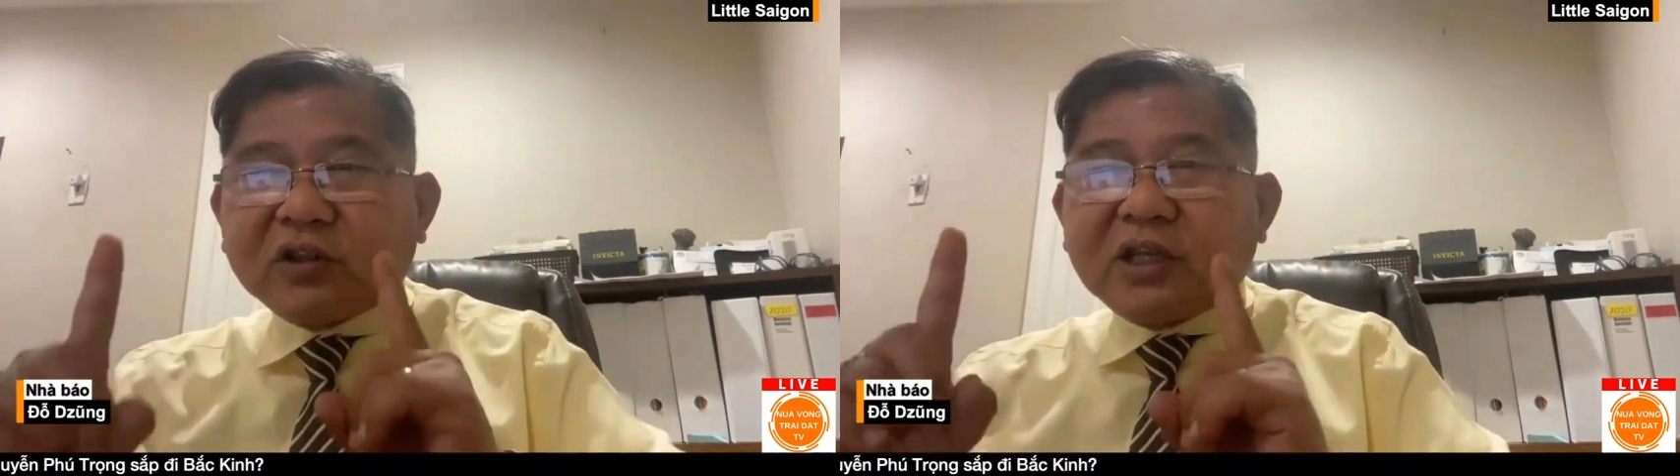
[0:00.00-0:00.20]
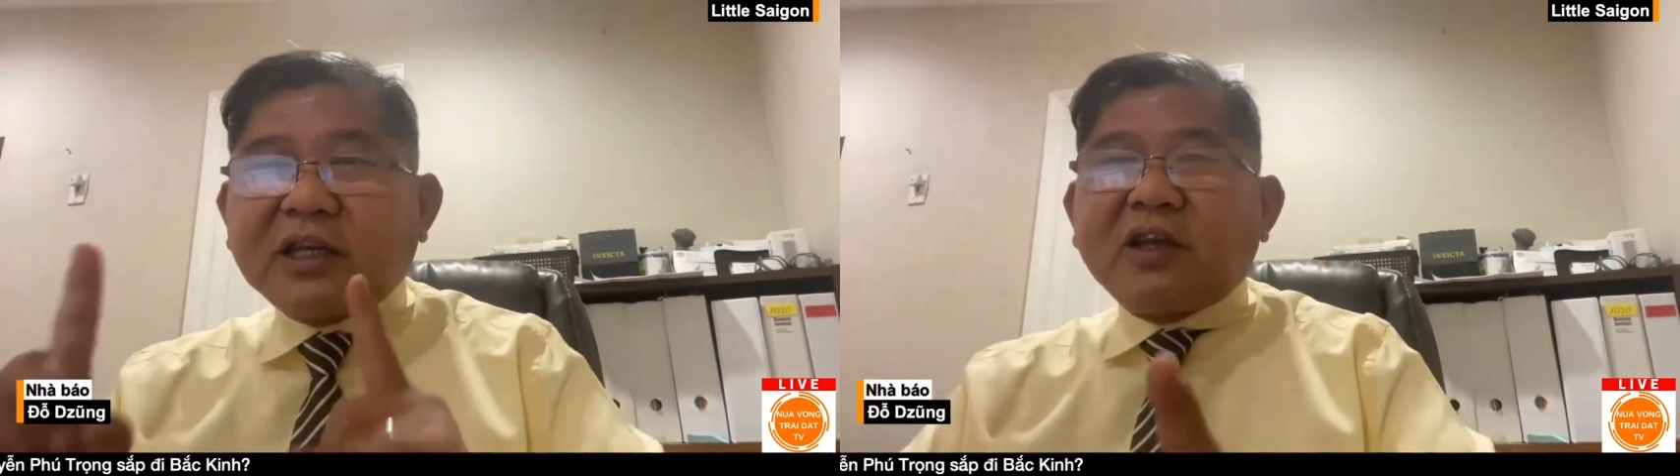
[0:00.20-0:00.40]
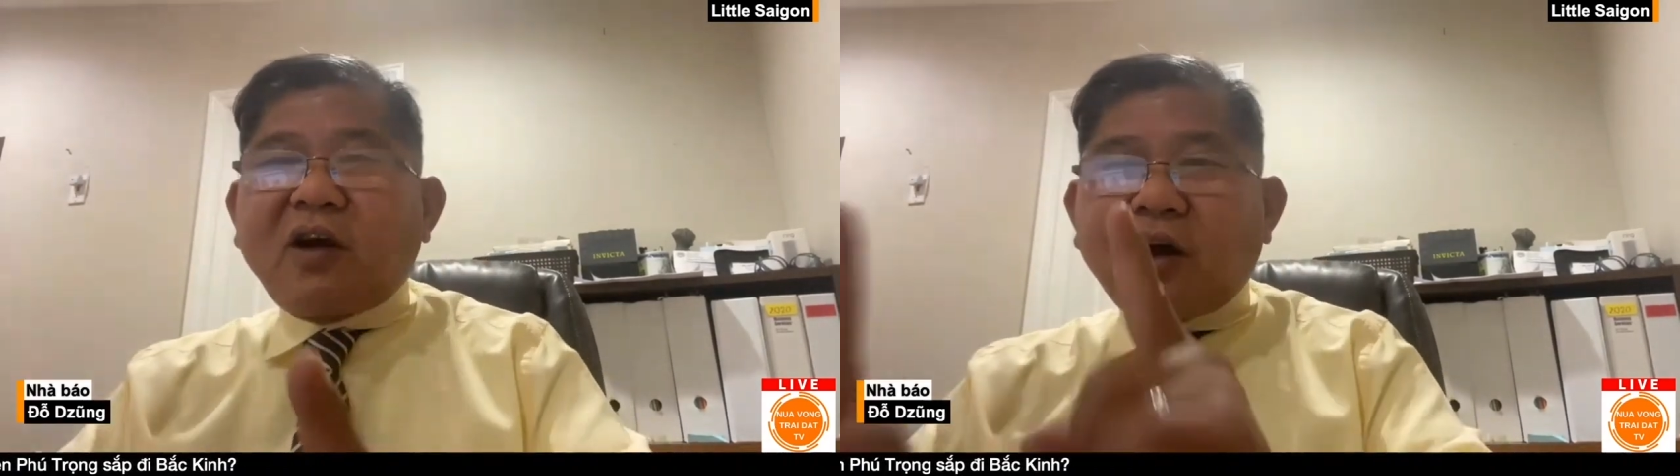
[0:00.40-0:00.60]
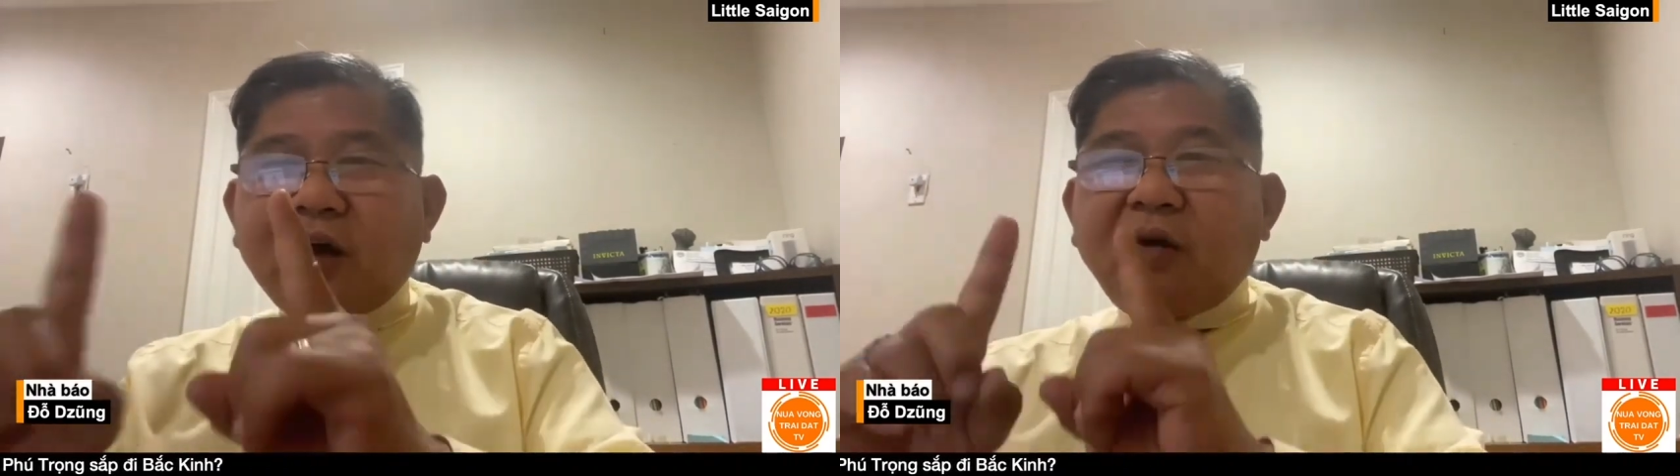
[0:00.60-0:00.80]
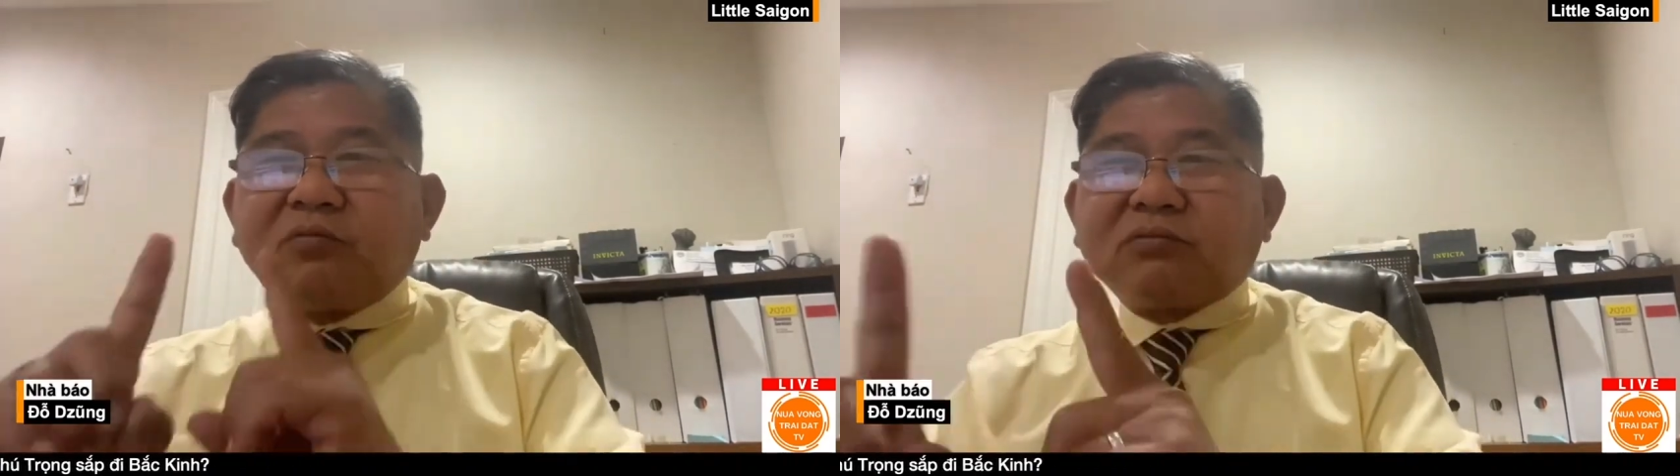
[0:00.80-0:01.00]
cho đến khi
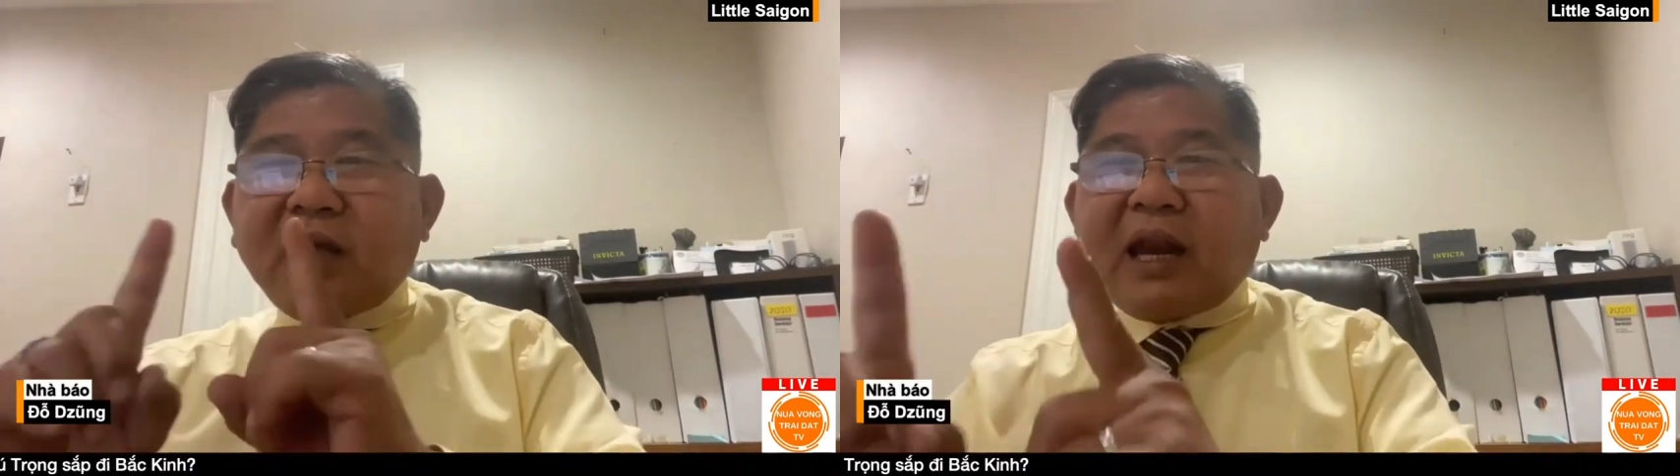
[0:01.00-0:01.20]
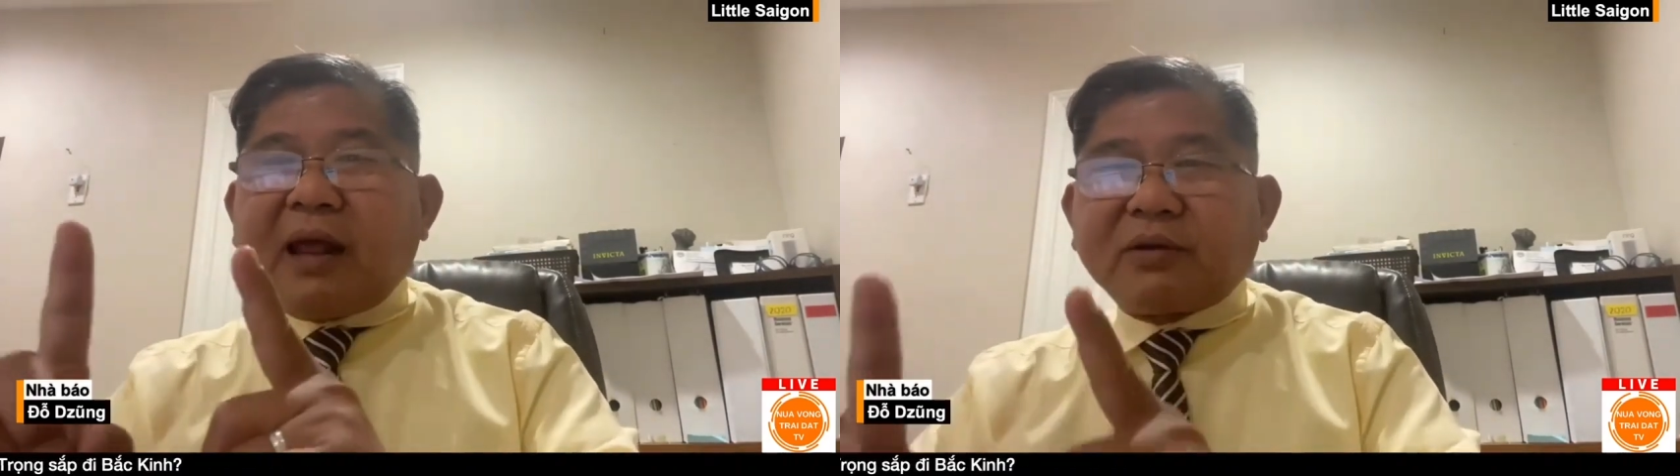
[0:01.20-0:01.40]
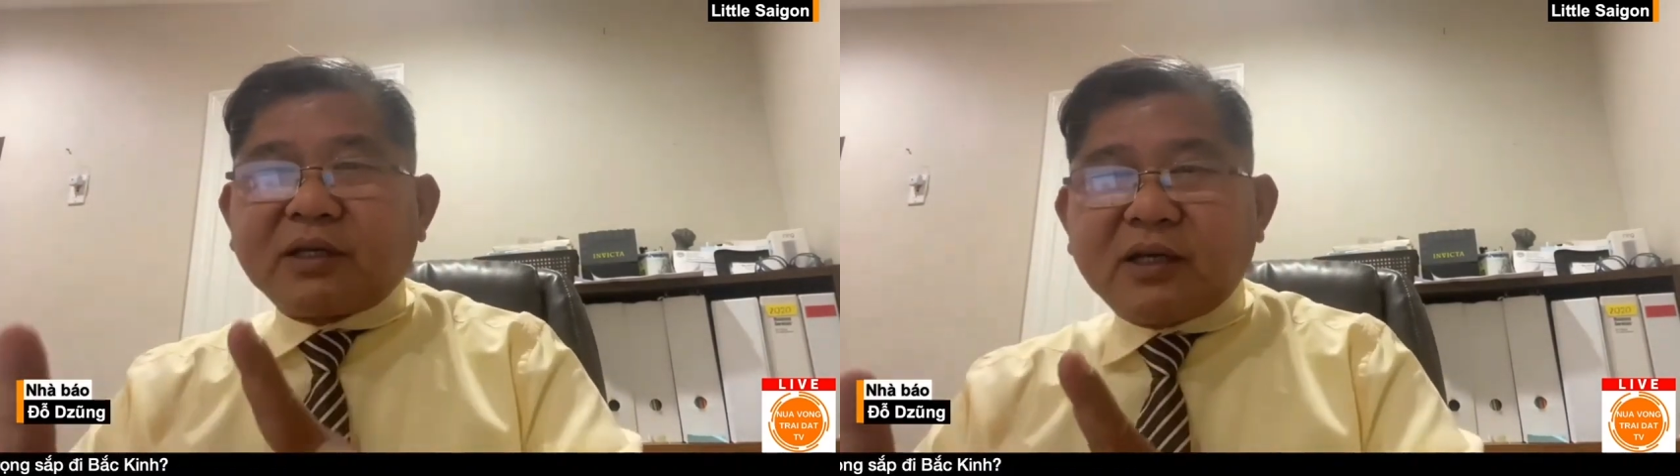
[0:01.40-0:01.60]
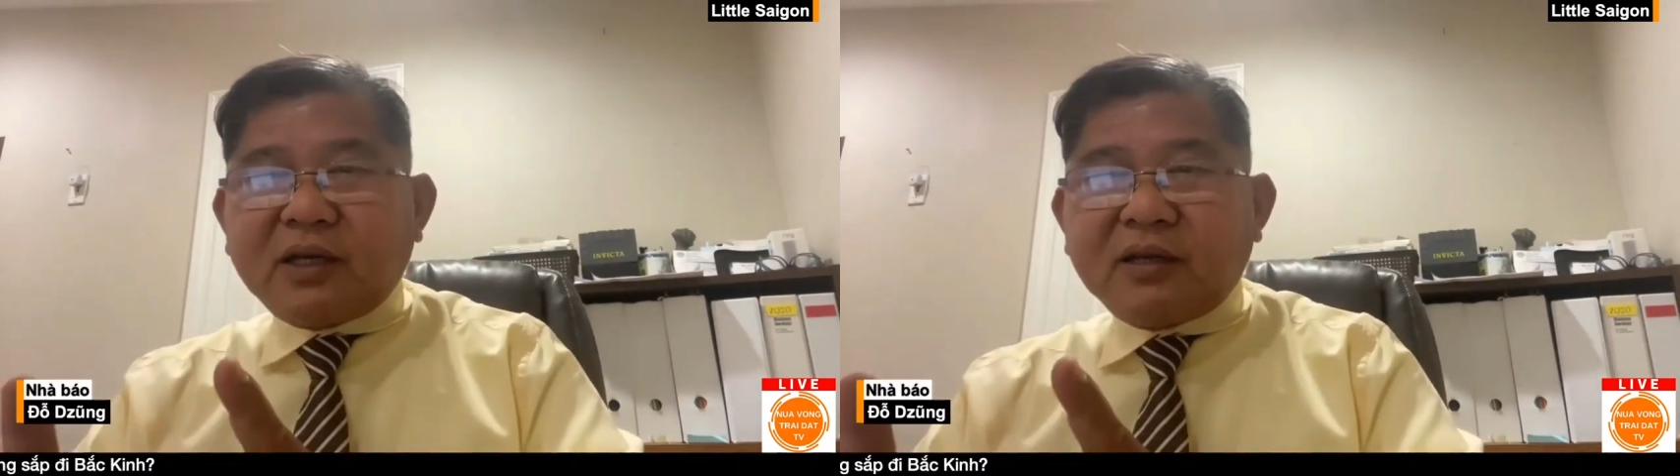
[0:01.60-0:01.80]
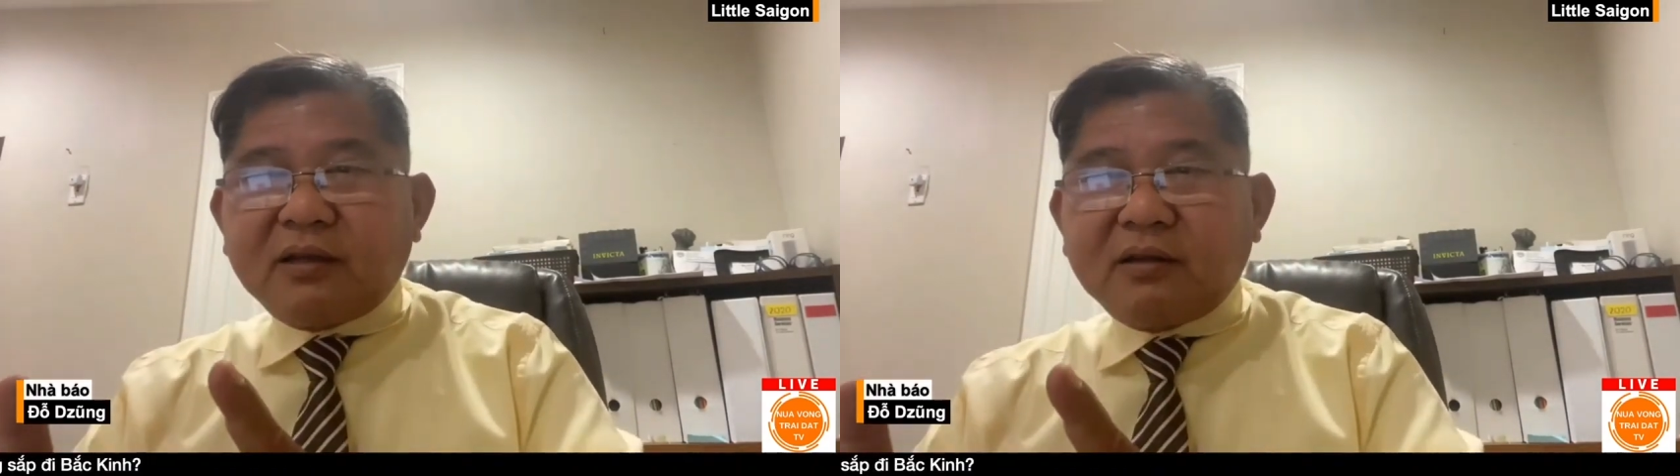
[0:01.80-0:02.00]
họ không thể làm được nữa